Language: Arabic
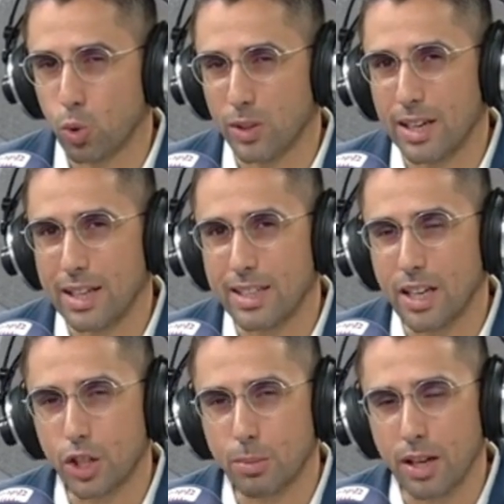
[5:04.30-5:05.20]
التي
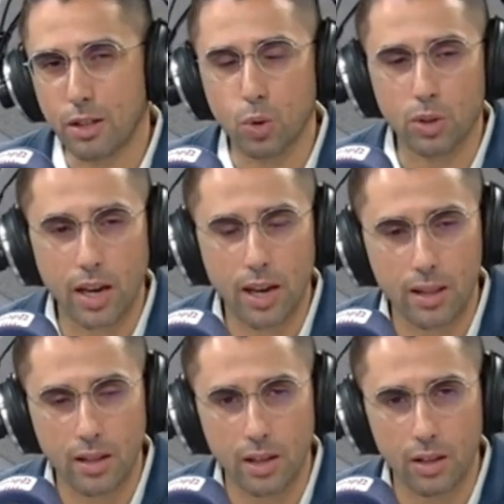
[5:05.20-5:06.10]
يجب ان
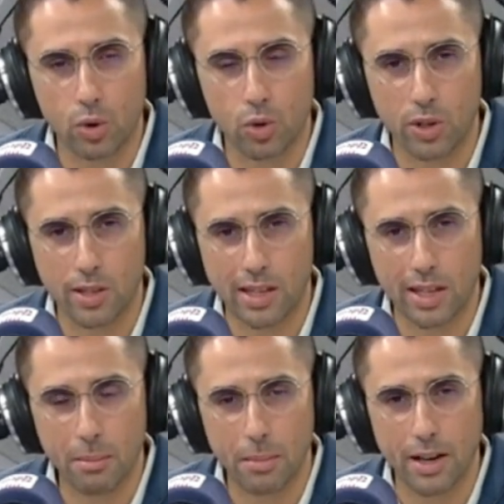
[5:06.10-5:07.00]
تتخذ دكتور
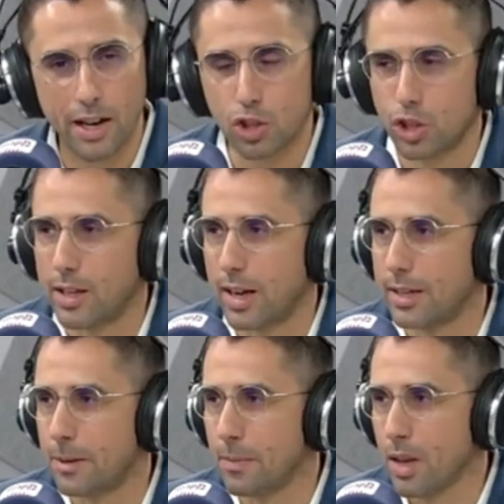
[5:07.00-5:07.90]
اسلام من اجل
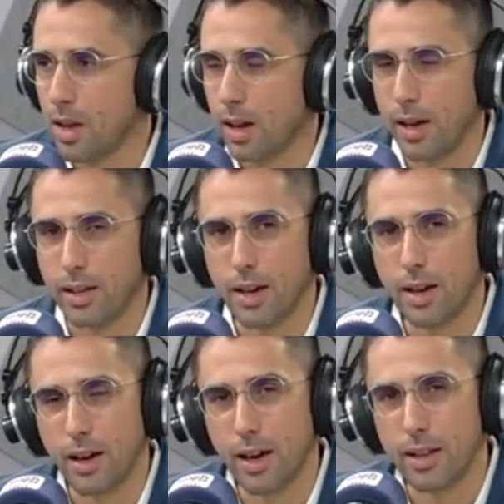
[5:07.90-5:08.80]
يعني احياء
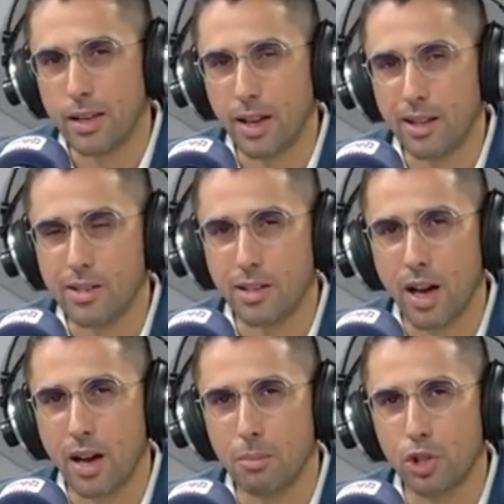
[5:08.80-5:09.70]
هذه
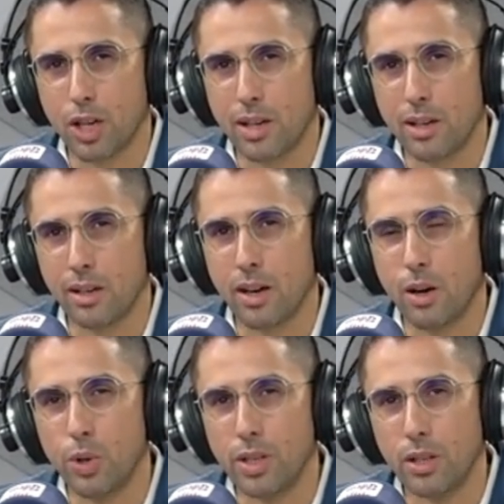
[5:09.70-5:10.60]
الصناعه بشكل
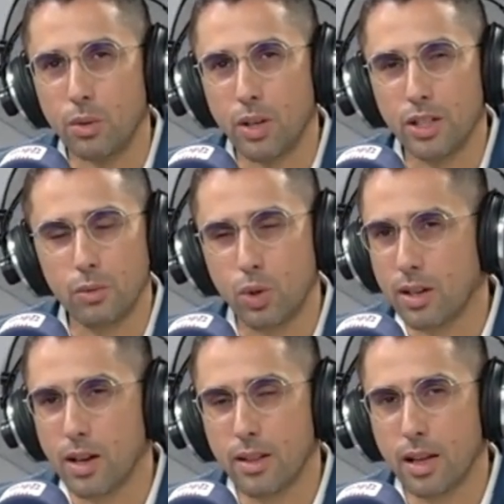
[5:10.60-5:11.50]
قوي وإن
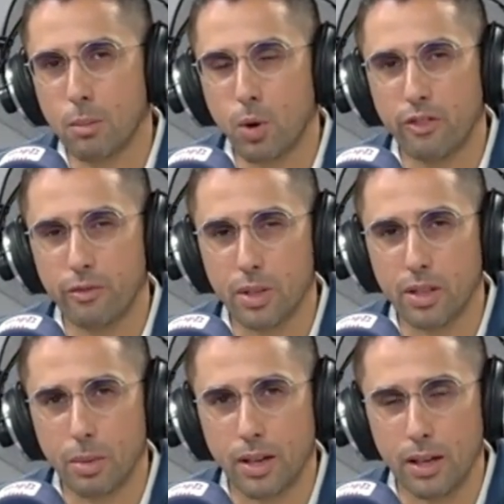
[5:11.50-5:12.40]
وانقاذ الموقف
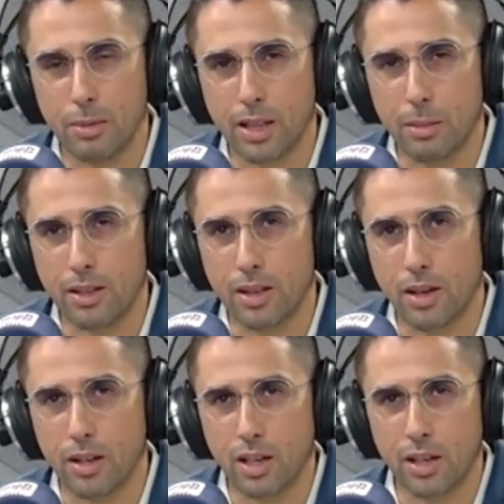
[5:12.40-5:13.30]
بالطبع يعني مثل ما أنت
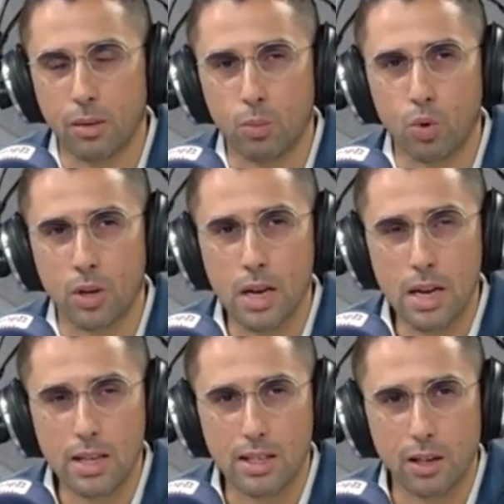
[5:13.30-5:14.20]
ذكرت أن الأمور
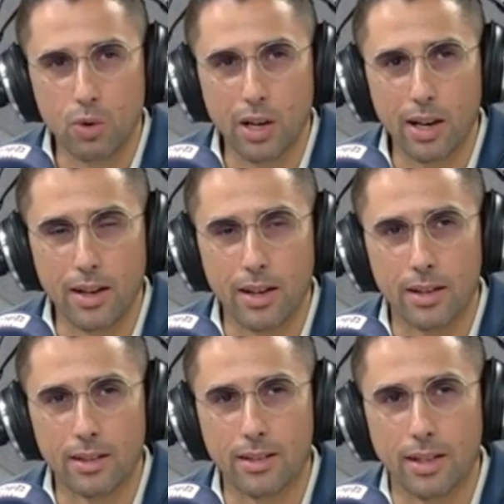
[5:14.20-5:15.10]
سيكون لها
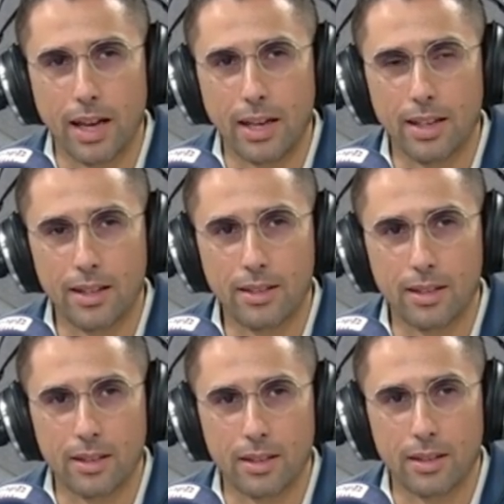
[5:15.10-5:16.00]
آه، تداعيات آه،
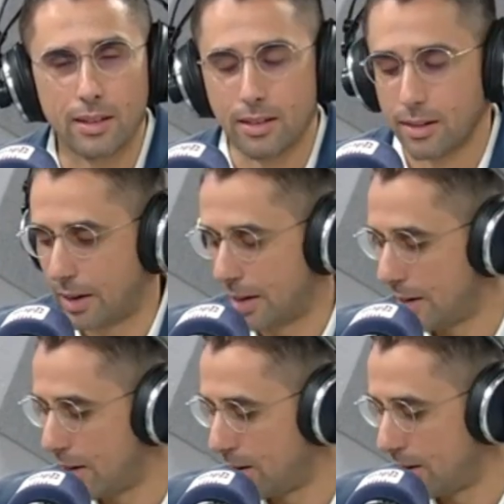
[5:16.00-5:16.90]
آه،
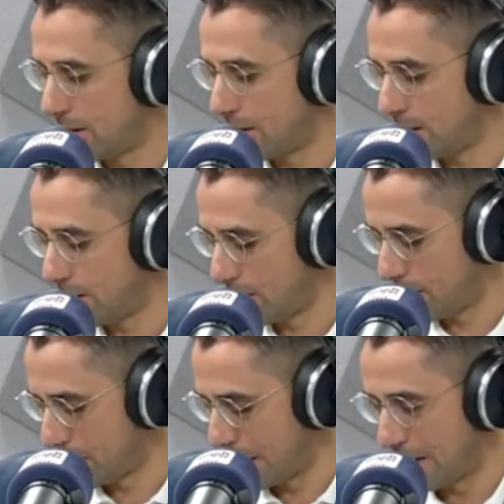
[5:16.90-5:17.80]
على
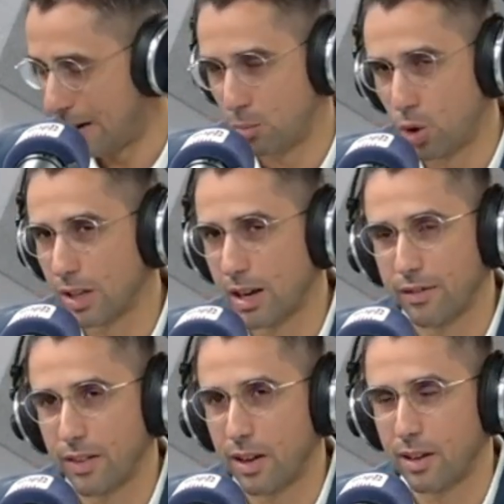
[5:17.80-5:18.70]
يعني
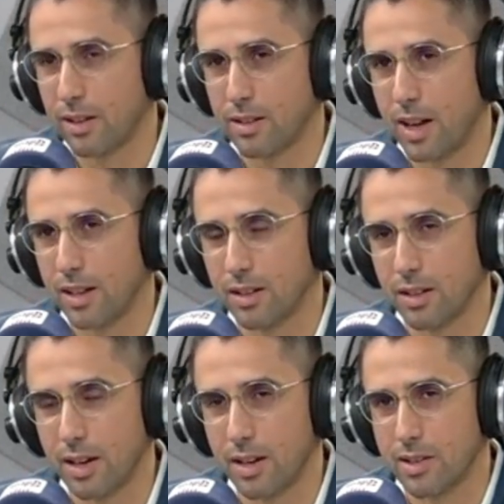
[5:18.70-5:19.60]
مختلف القطاعات
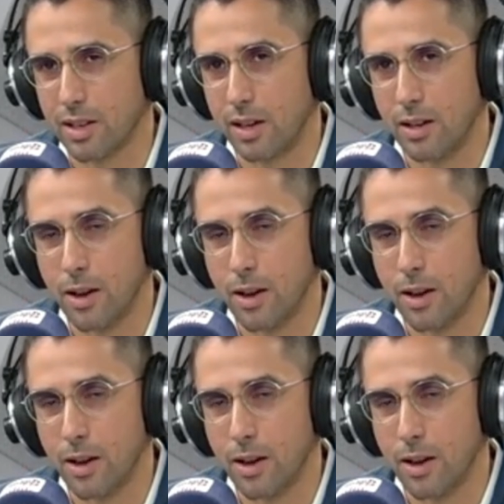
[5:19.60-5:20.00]
الصحية